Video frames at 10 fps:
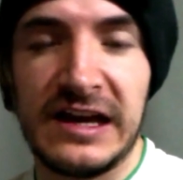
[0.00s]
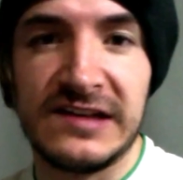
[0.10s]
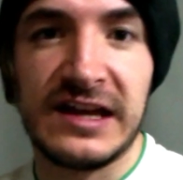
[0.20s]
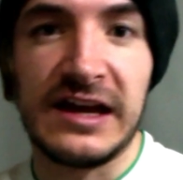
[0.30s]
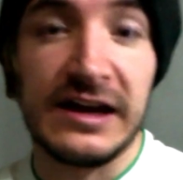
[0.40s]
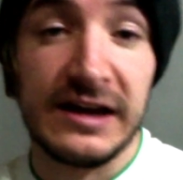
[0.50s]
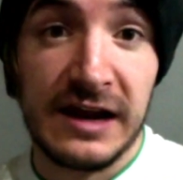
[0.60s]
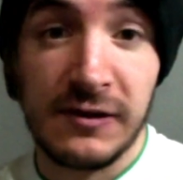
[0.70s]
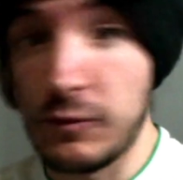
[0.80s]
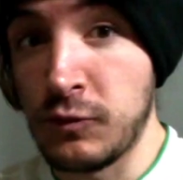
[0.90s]
esa
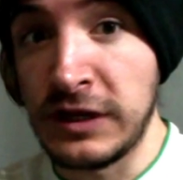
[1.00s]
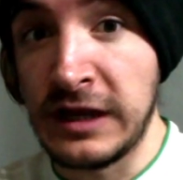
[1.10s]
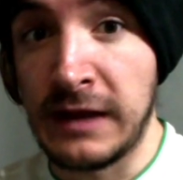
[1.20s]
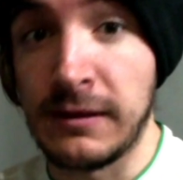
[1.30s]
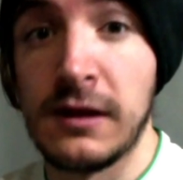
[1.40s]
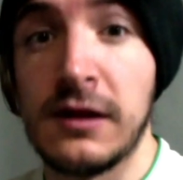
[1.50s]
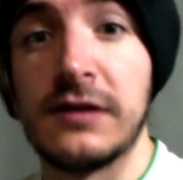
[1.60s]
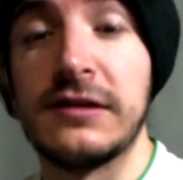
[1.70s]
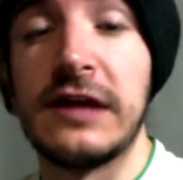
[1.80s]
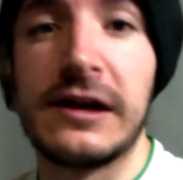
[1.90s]
gran comunidad
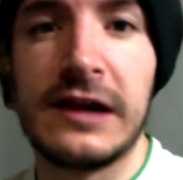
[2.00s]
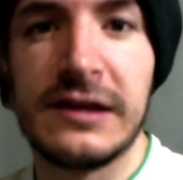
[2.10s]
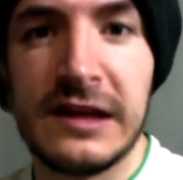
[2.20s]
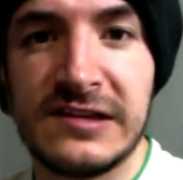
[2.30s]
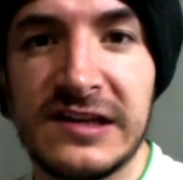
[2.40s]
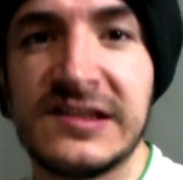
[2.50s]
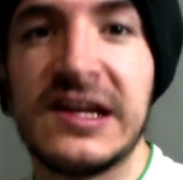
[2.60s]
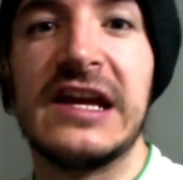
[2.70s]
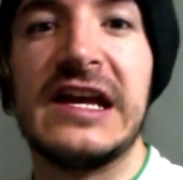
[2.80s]
de irlandeses